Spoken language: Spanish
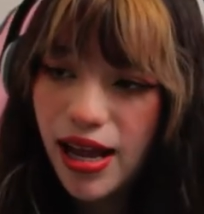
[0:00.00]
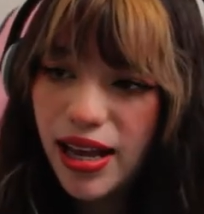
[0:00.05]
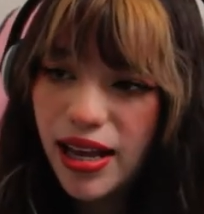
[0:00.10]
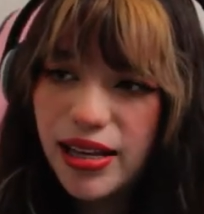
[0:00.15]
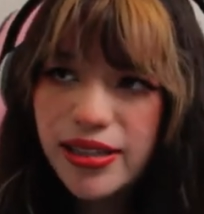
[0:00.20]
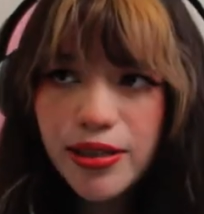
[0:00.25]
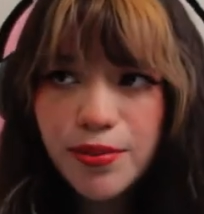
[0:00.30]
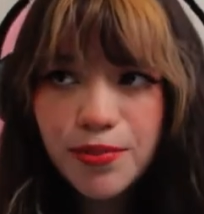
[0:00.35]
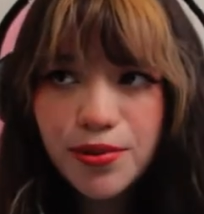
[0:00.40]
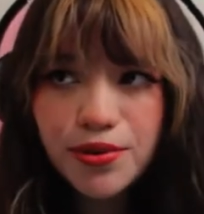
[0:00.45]

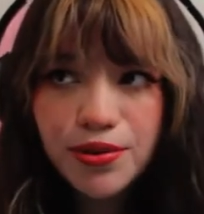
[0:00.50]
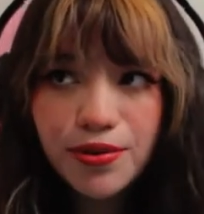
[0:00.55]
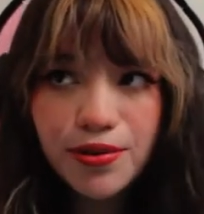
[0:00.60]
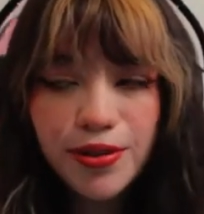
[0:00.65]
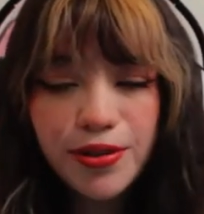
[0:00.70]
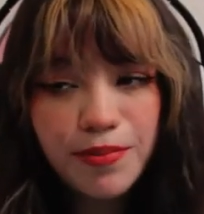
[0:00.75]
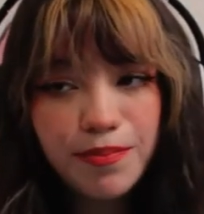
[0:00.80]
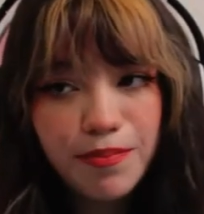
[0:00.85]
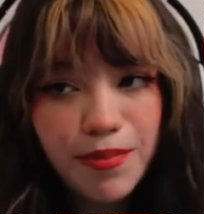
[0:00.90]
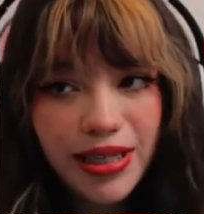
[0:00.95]
Este punto
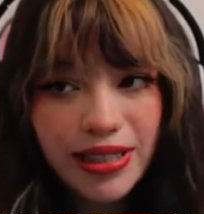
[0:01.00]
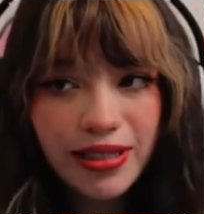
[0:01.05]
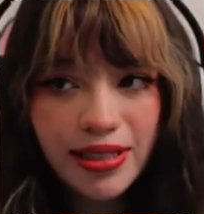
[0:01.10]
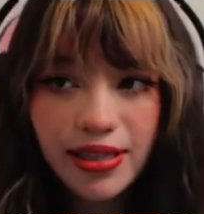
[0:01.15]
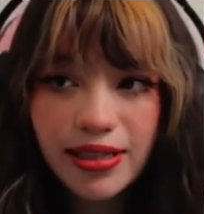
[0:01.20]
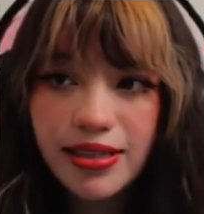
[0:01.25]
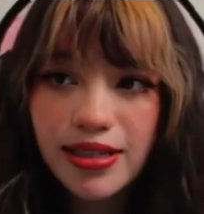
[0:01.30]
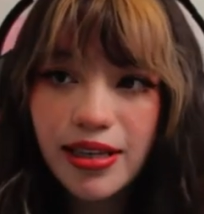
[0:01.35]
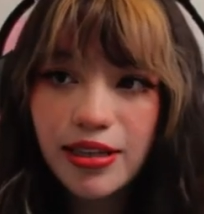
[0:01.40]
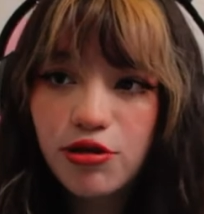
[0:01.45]
es
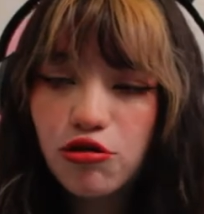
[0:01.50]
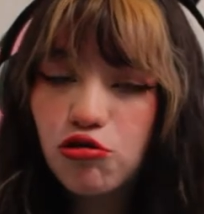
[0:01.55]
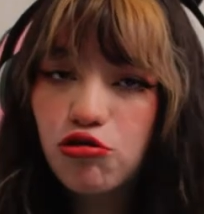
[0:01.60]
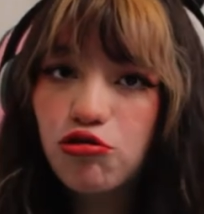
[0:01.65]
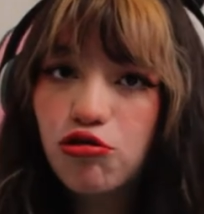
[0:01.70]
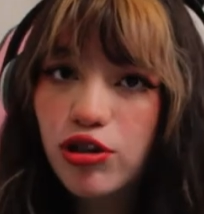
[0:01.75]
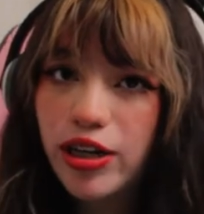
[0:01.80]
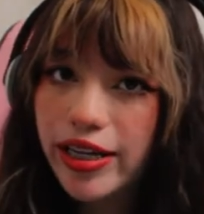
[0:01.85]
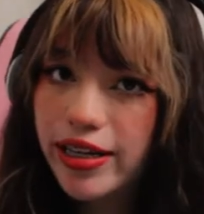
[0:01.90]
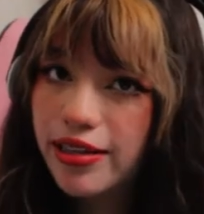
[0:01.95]
bastante
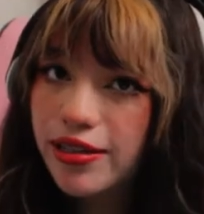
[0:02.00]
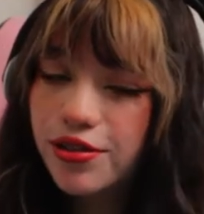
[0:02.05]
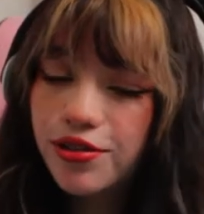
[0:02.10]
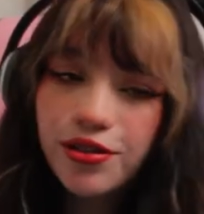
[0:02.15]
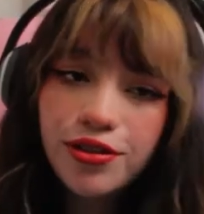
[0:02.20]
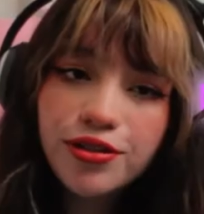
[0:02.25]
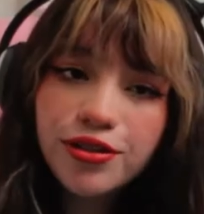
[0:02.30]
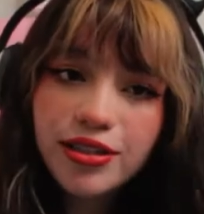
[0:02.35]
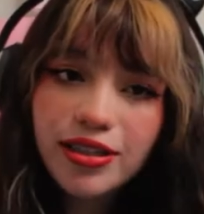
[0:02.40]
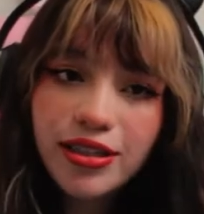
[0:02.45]

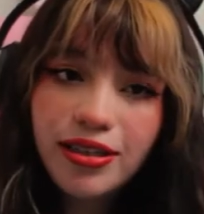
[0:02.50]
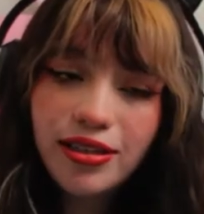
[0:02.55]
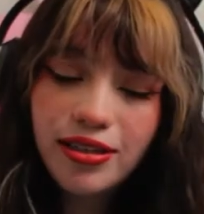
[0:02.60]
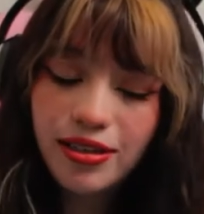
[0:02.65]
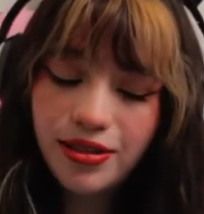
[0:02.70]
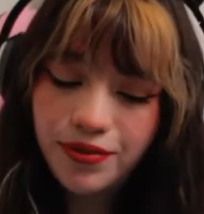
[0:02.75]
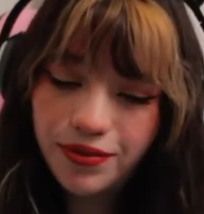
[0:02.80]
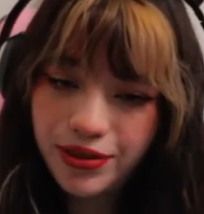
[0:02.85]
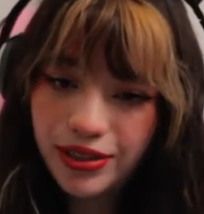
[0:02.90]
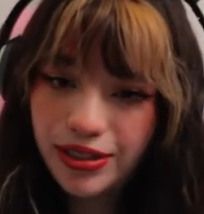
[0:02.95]
truculento y
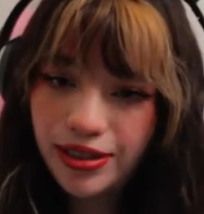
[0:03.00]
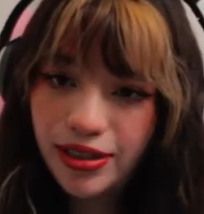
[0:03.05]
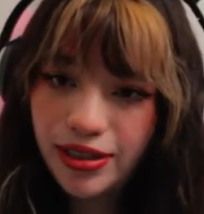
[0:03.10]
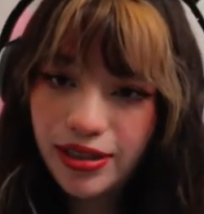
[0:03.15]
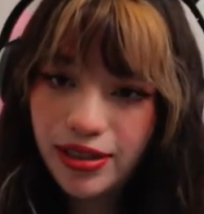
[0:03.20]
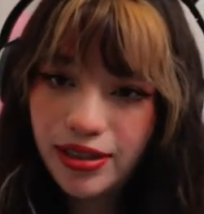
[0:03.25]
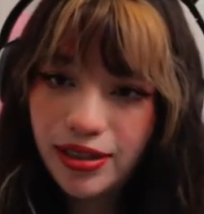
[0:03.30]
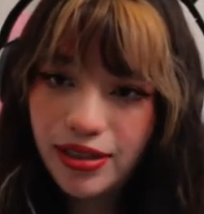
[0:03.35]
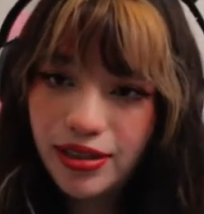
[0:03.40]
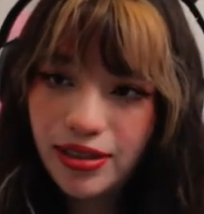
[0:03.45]

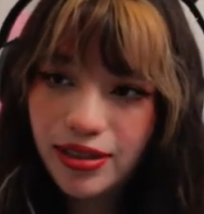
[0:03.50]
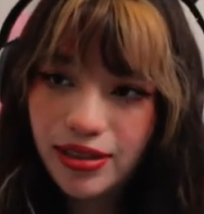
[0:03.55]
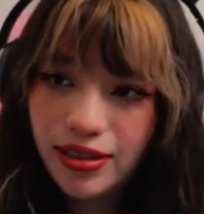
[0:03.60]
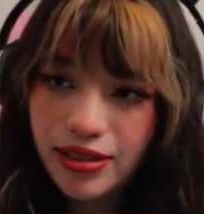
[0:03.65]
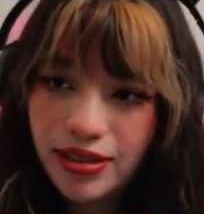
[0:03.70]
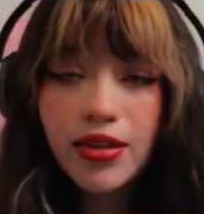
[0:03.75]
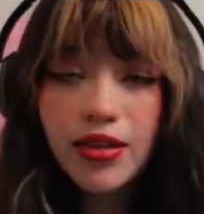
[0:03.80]
difícil.